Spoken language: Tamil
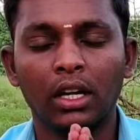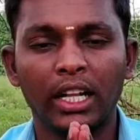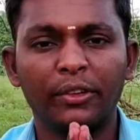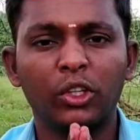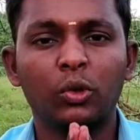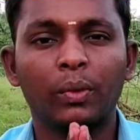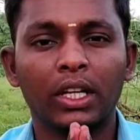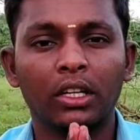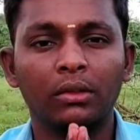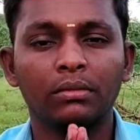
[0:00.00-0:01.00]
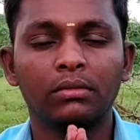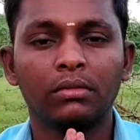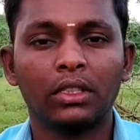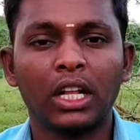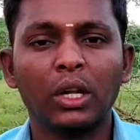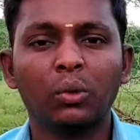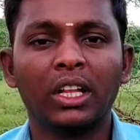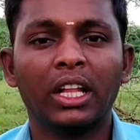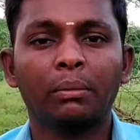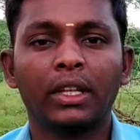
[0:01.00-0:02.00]
அனைவருக்கும் வணக்கம் நான்
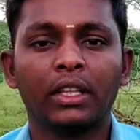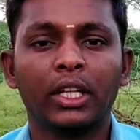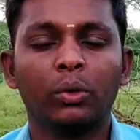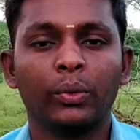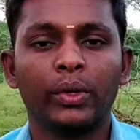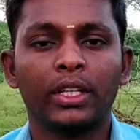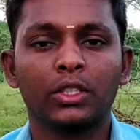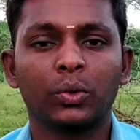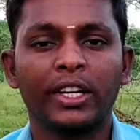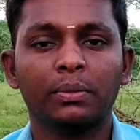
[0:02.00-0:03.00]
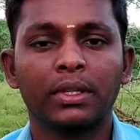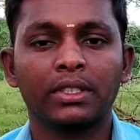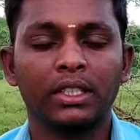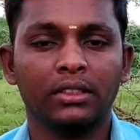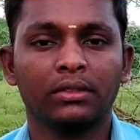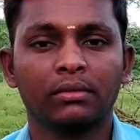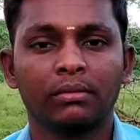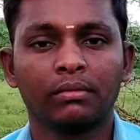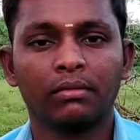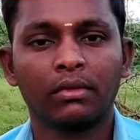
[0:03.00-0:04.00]
உங்கள் நண்பன் தனி ஒருவன் சுரேஷ் பேசுகிறேன்
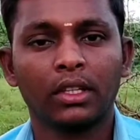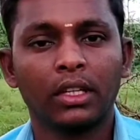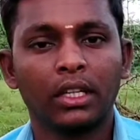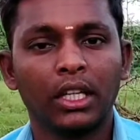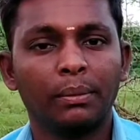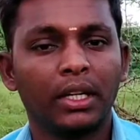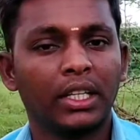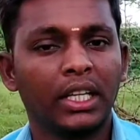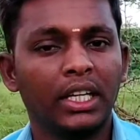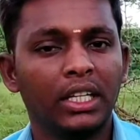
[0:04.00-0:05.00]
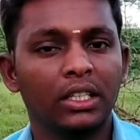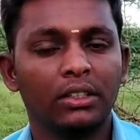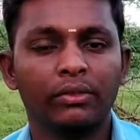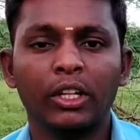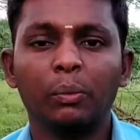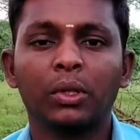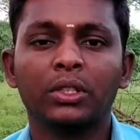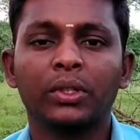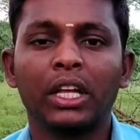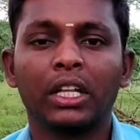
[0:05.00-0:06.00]
நம்ம நிறைய
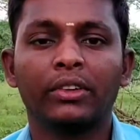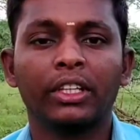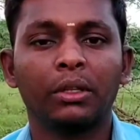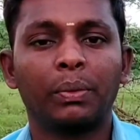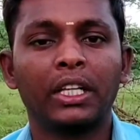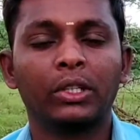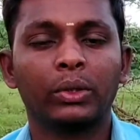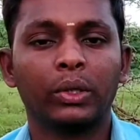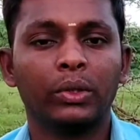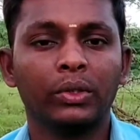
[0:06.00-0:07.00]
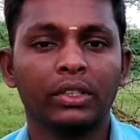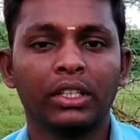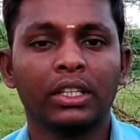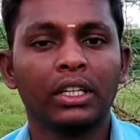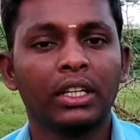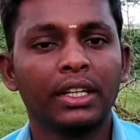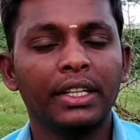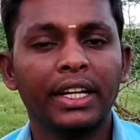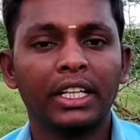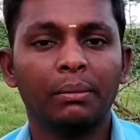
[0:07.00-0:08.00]
விழிப்புணர்வு வீடியோக்களை வந்து பார்த்துக்கிட்டு வரோம்
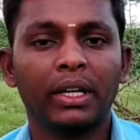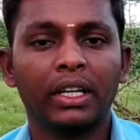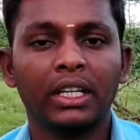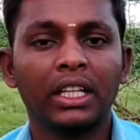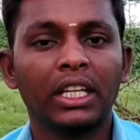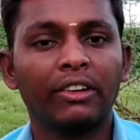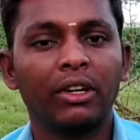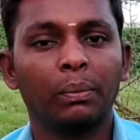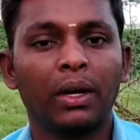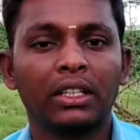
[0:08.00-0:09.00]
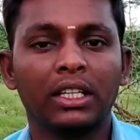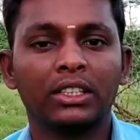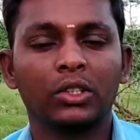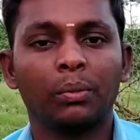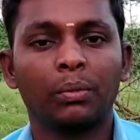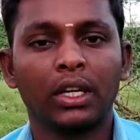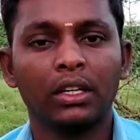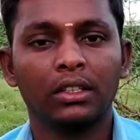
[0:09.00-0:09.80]
இன்றைக்கி நம்ம என்ன தகவல் பார்க்க இருக்கிறோம்னா